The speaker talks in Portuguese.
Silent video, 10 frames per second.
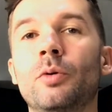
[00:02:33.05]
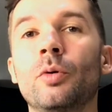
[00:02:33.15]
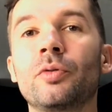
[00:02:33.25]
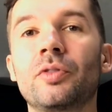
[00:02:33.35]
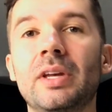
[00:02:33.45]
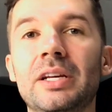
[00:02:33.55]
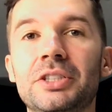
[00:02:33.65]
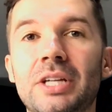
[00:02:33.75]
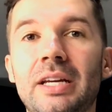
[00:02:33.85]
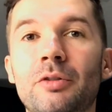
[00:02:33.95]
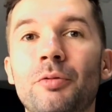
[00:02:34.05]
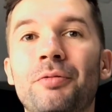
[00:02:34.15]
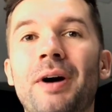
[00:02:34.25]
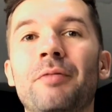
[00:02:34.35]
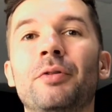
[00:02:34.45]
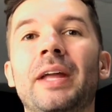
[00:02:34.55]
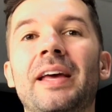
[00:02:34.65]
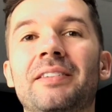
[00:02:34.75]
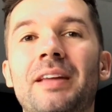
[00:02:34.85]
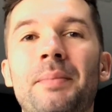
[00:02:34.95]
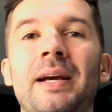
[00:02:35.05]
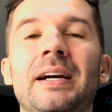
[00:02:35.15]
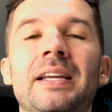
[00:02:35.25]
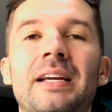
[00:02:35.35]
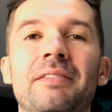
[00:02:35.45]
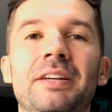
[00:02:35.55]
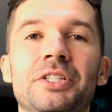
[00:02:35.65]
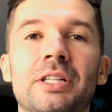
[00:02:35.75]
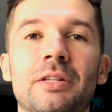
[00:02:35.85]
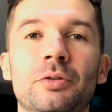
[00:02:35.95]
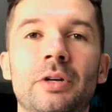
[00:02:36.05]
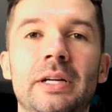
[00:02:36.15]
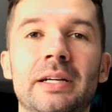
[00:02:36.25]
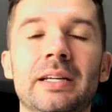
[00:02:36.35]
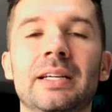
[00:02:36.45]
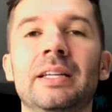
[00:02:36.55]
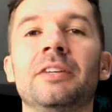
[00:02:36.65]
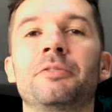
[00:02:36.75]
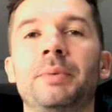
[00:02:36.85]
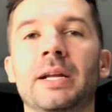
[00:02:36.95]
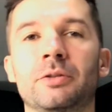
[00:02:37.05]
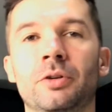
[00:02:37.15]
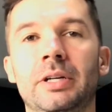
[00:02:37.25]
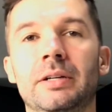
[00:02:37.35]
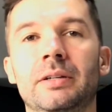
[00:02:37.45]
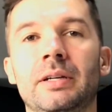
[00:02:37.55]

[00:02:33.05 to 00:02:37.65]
ou seja, isso favorece a mecânica ventilatória inspiratória.